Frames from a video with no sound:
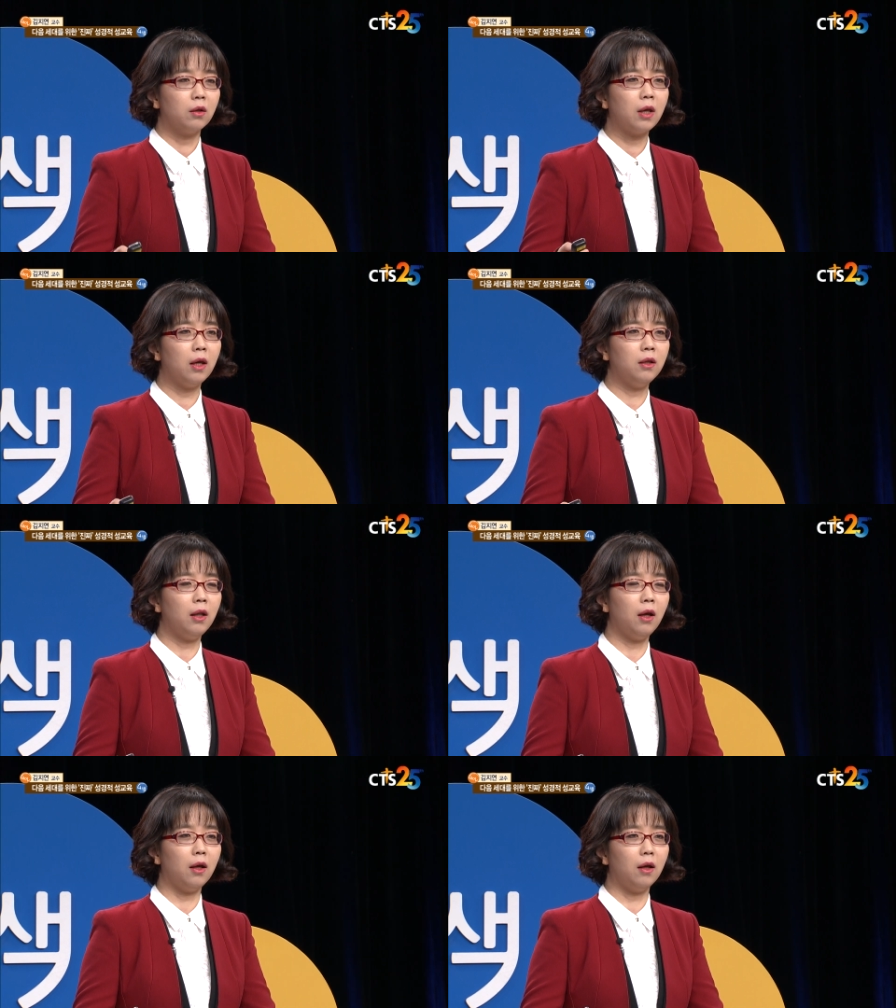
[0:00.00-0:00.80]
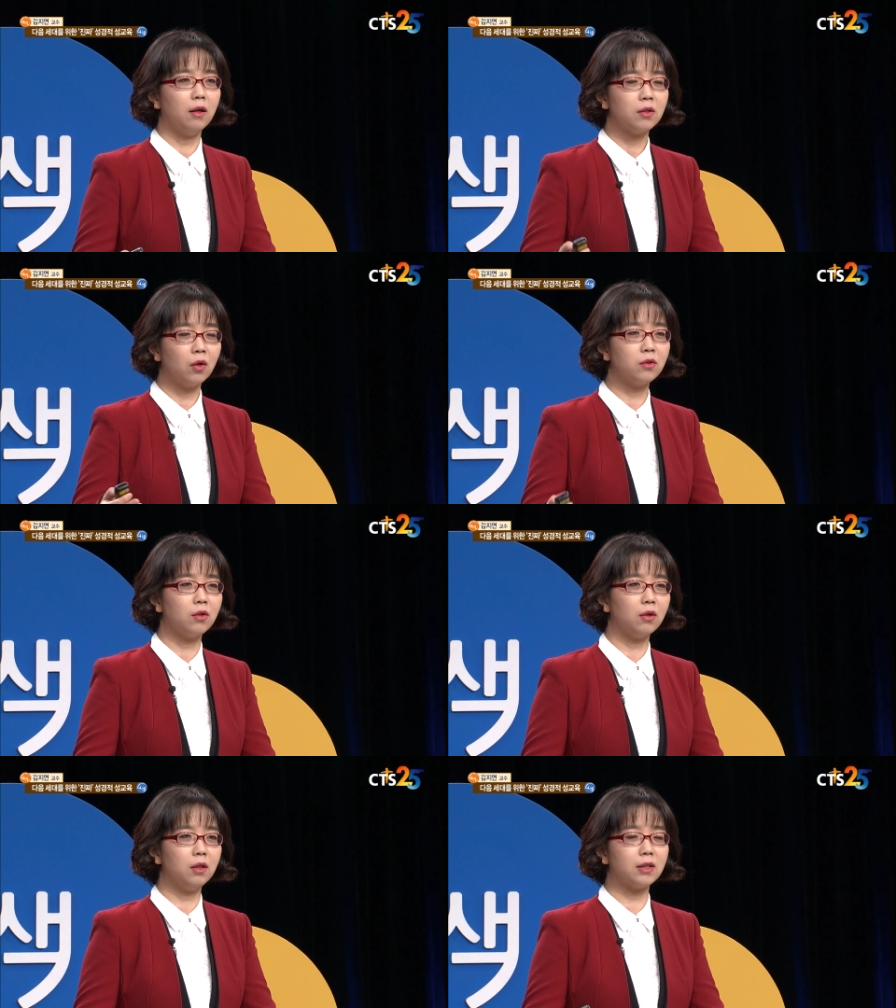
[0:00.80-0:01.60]
개인의
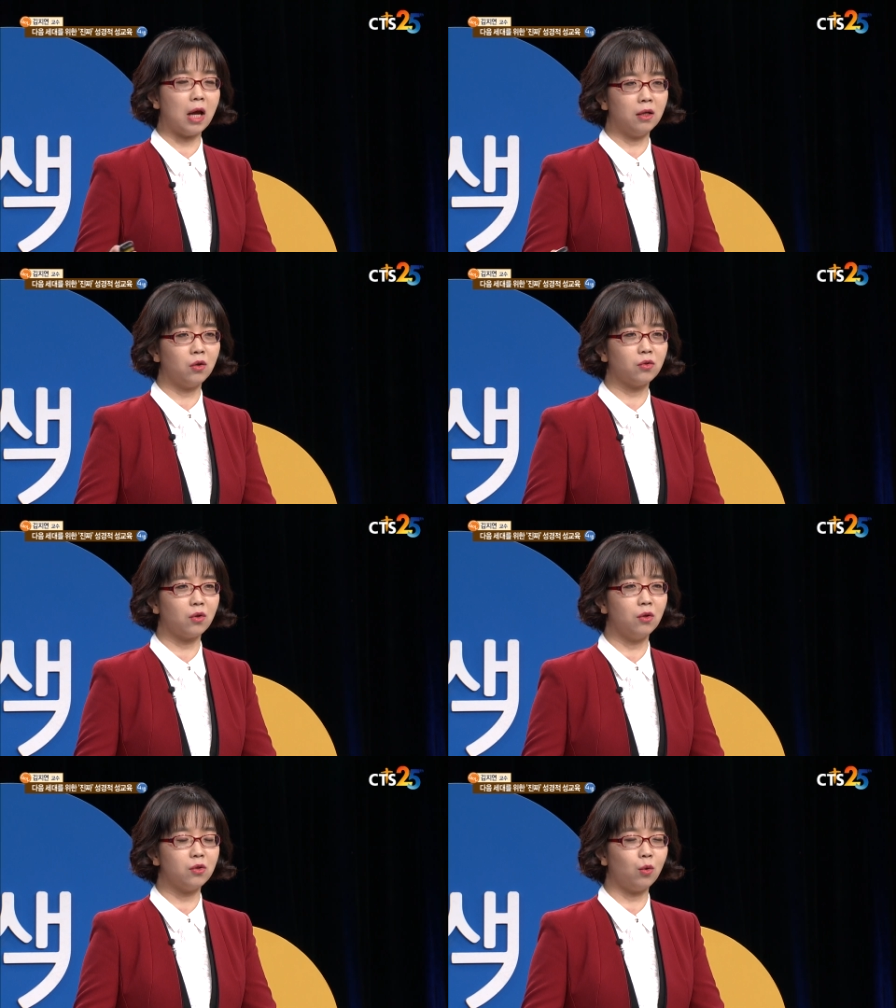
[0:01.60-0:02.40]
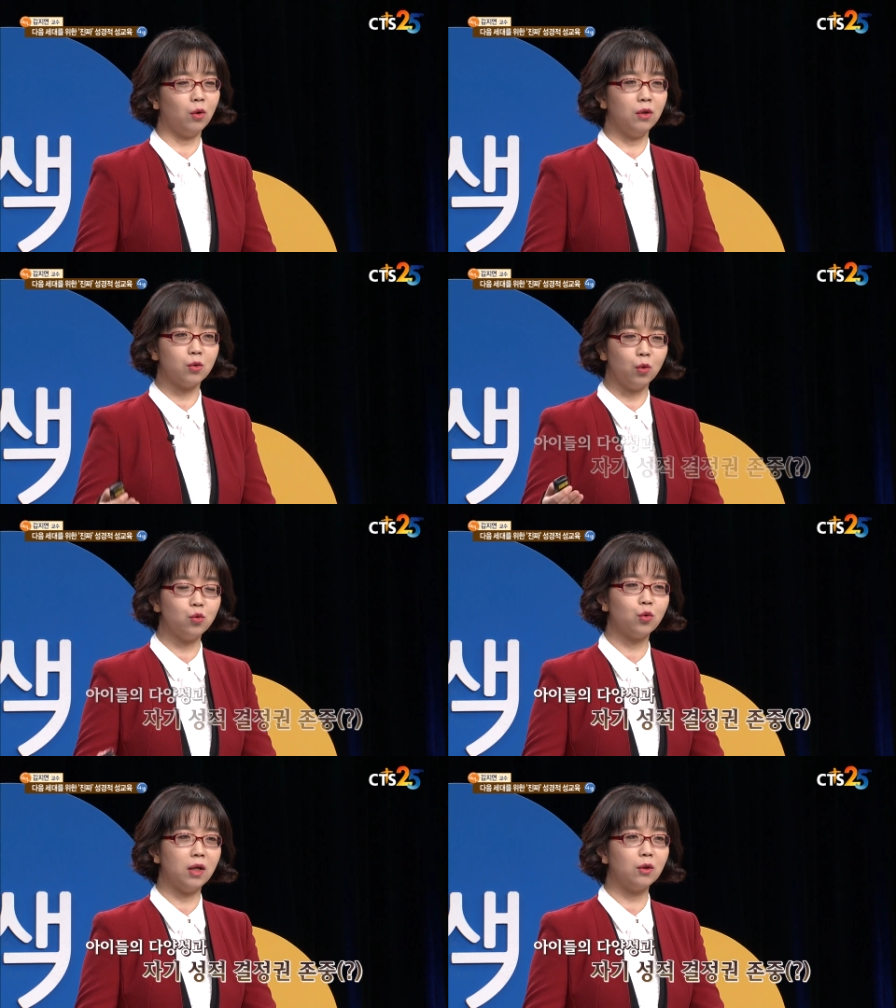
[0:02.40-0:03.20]
성적인 자기 성적 결정권을
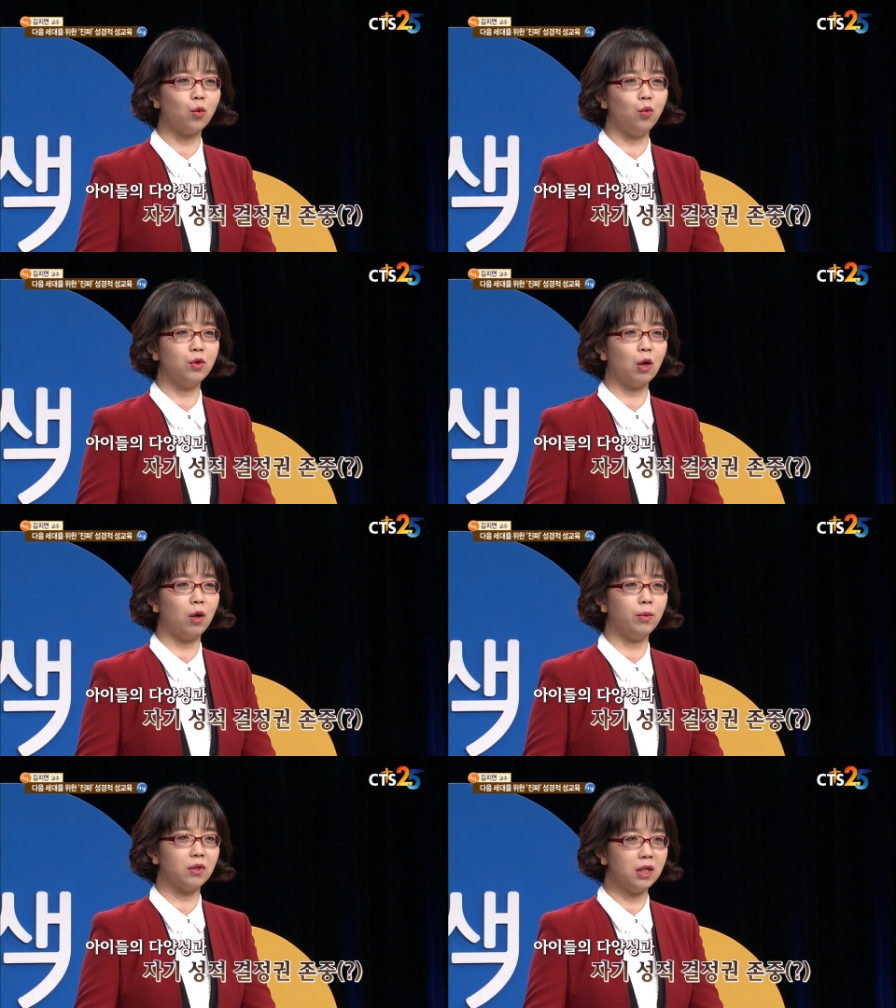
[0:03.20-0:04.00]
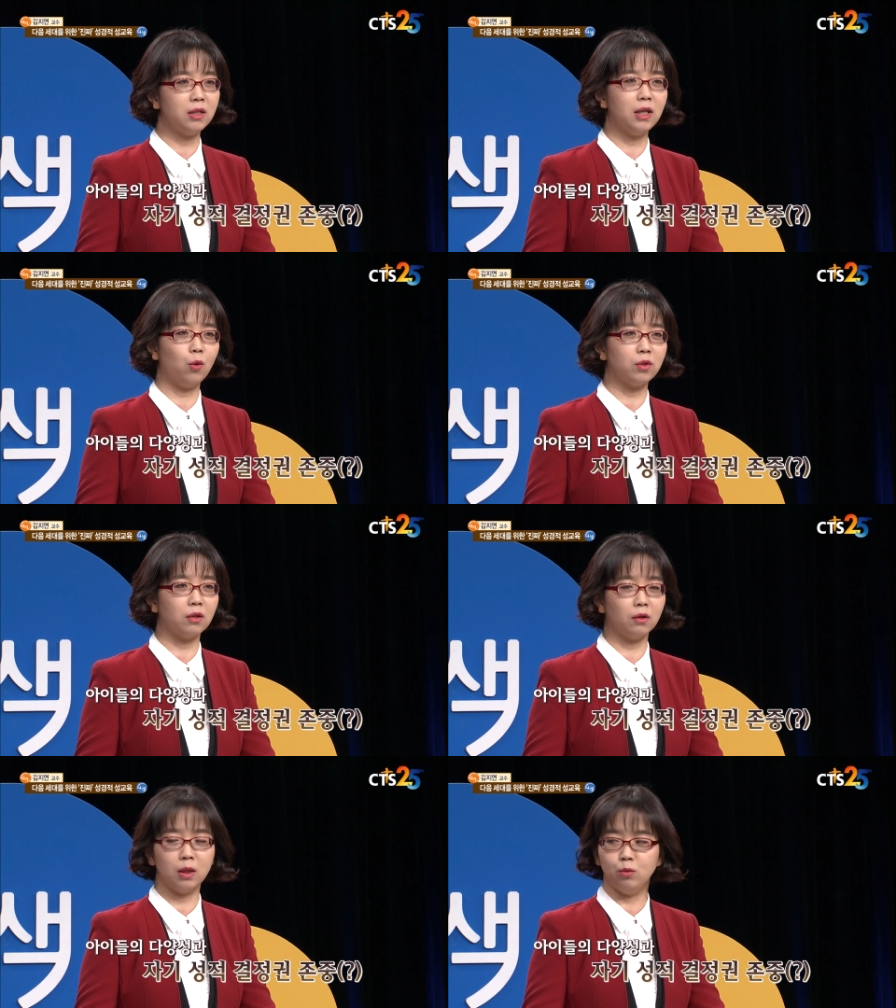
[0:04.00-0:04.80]
존중하는 교육이라고 하면서 실시하고
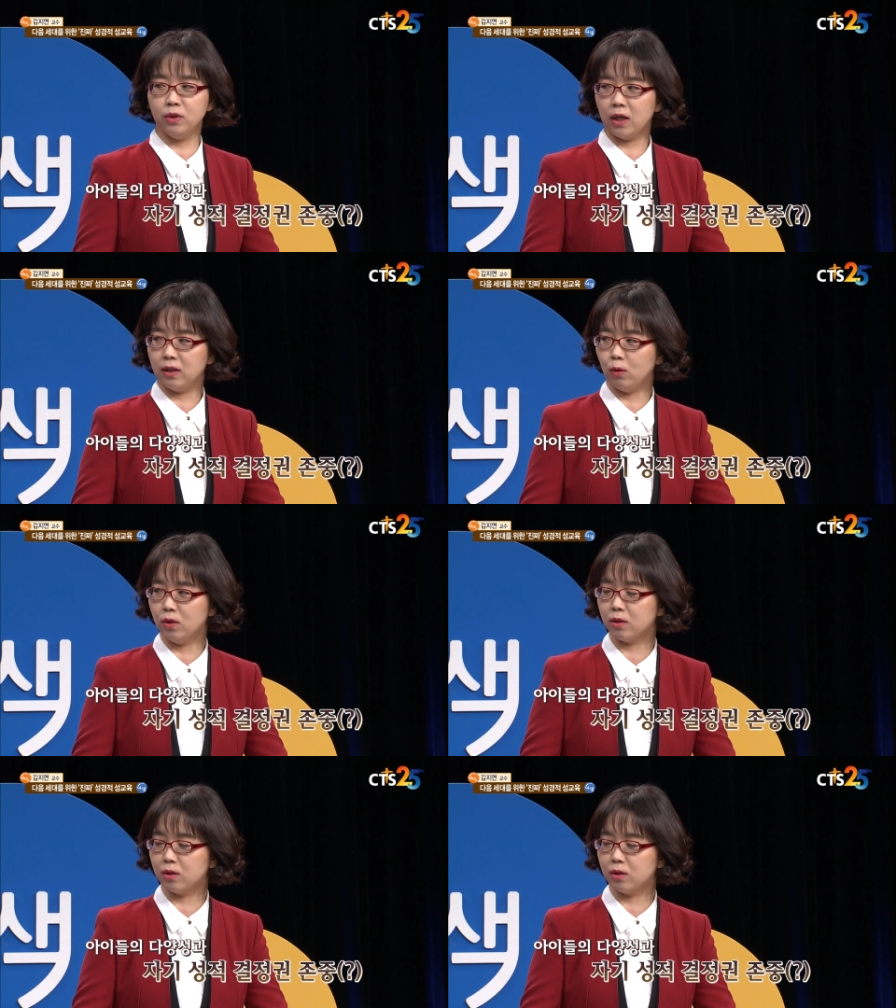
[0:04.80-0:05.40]
있었던 게 문제가 되고